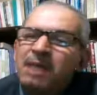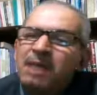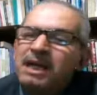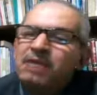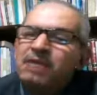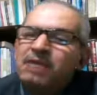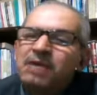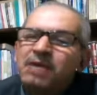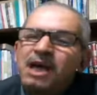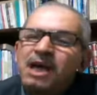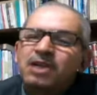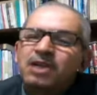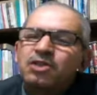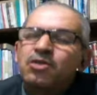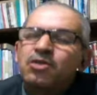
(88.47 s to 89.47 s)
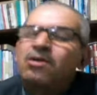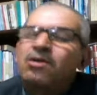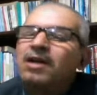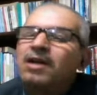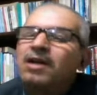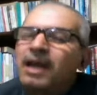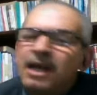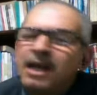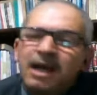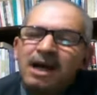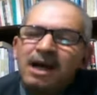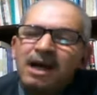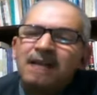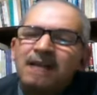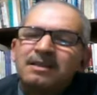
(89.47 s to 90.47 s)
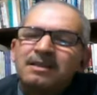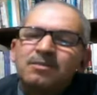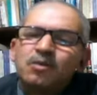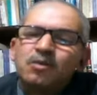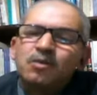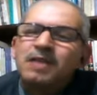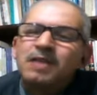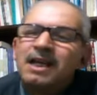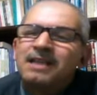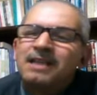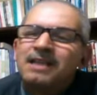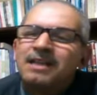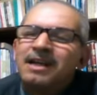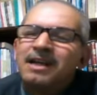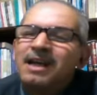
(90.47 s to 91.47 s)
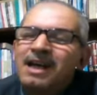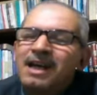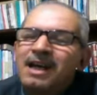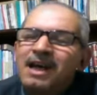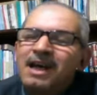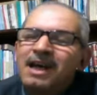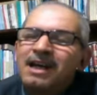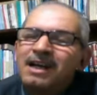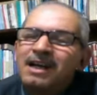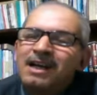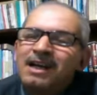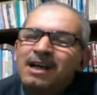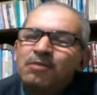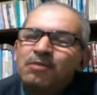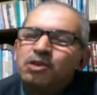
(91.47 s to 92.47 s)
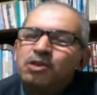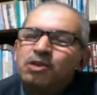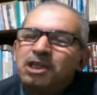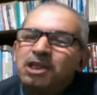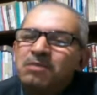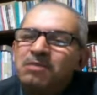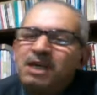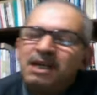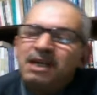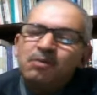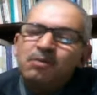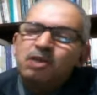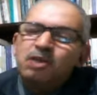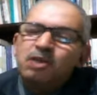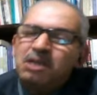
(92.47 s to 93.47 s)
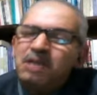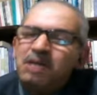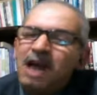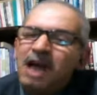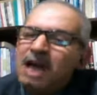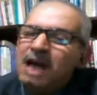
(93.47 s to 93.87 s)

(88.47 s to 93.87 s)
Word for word: معناه يناقش كل الخيارات مساندة المجرمين مجرمي